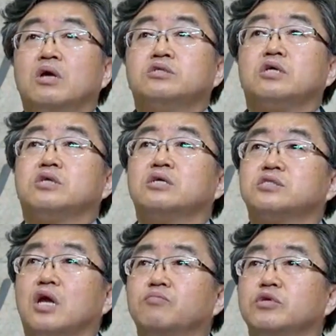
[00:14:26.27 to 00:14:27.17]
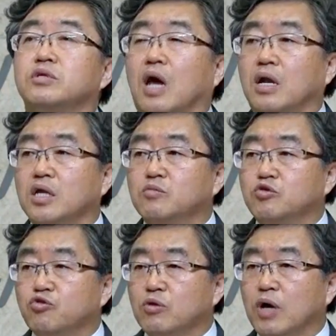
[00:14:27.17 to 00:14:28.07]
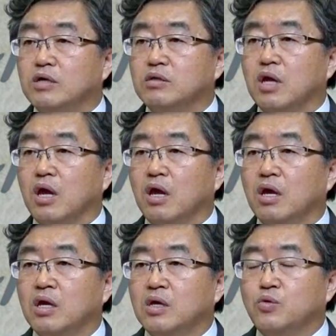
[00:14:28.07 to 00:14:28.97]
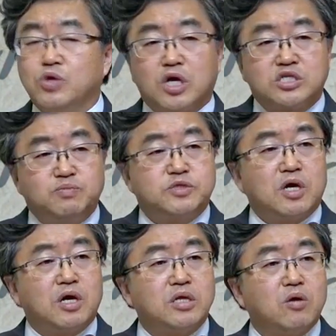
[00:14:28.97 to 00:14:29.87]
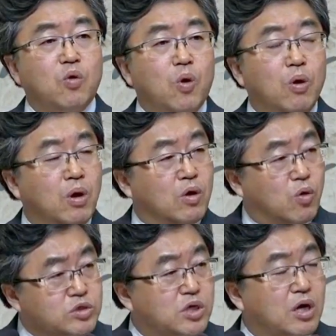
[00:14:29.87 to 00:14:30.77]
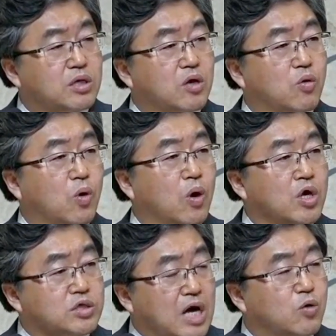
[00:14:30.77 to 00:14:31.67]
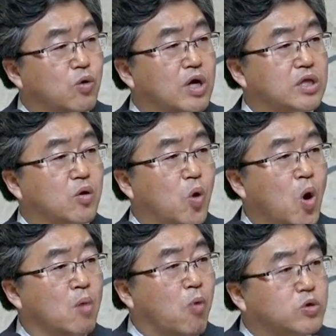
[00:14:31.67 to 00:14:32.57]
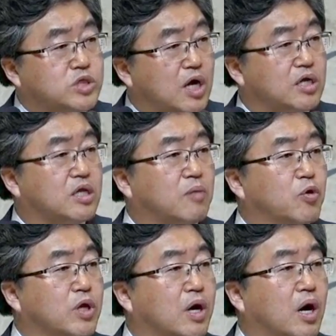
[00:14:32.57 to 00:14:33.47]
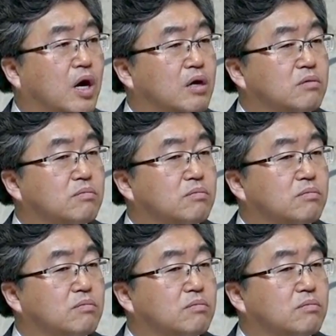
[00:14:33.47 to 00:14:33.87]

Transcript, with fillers: 세상 사람들은 하나님을 두려워하는데 우리가 집사가 되고 권사가 되고 장로가 되고 목사가 되다 보니까